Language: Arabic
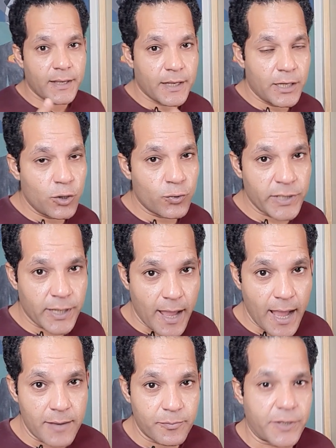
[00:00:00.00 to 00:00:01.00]
اللون
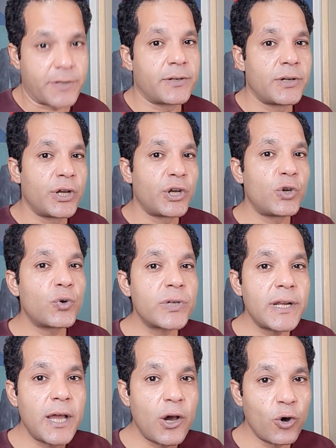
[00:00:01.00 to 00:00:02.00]
الاحمر لون
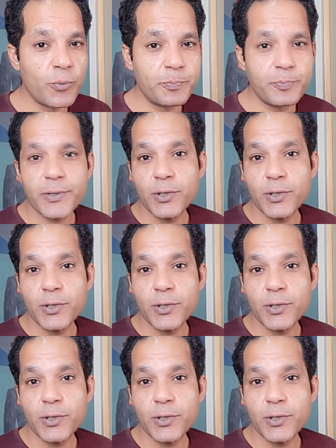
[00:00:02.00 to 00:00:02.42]
الحب